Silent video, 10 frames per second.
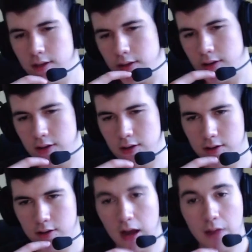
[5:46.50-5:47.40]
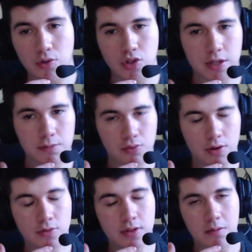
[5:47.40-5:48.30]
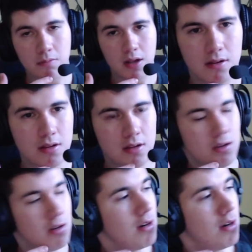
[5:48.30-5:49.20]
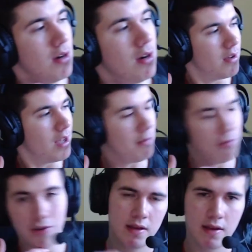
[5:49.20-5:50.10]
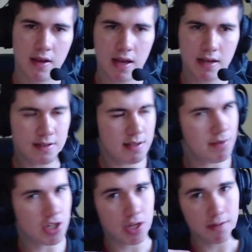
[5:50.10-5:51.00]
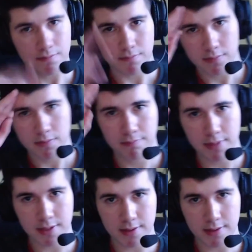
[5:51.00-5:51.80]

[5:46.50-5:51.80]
euh, à la prochaine pour un autre gameplay. Et, et puis voilà. Eh, c'était Pierre-Chat. Peace.